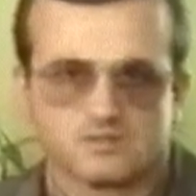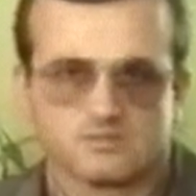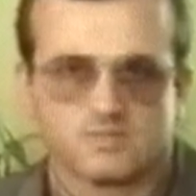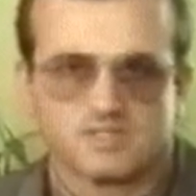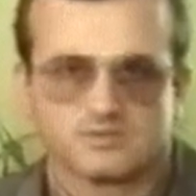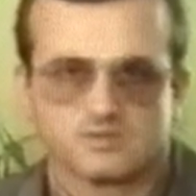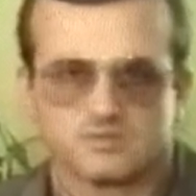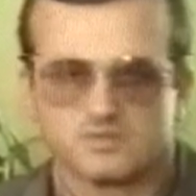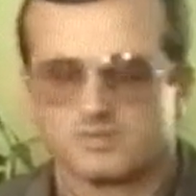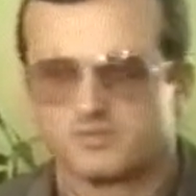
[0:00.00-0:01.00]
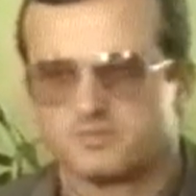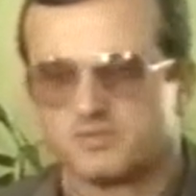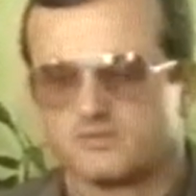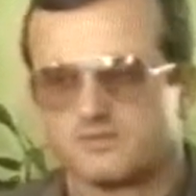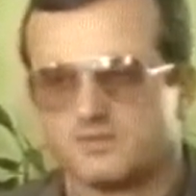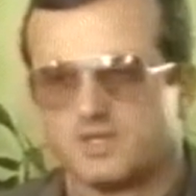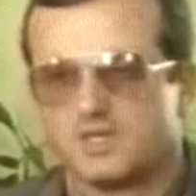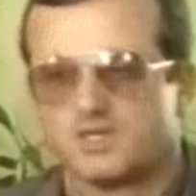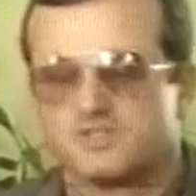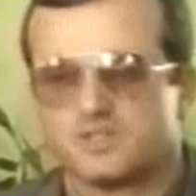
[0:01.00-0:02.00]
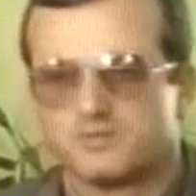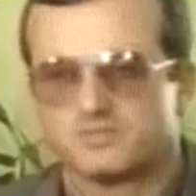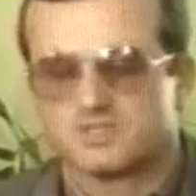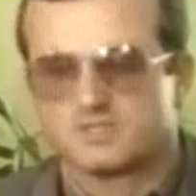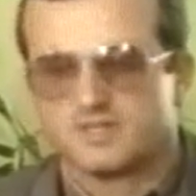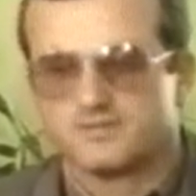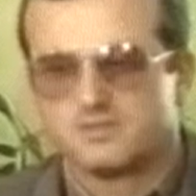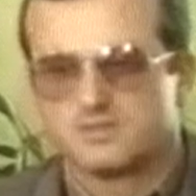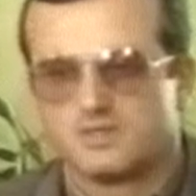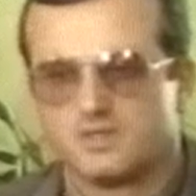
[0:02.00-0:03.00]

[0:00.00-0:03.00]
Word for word: co Państwu żeśmy zaproponowali, chcieli przedstawić?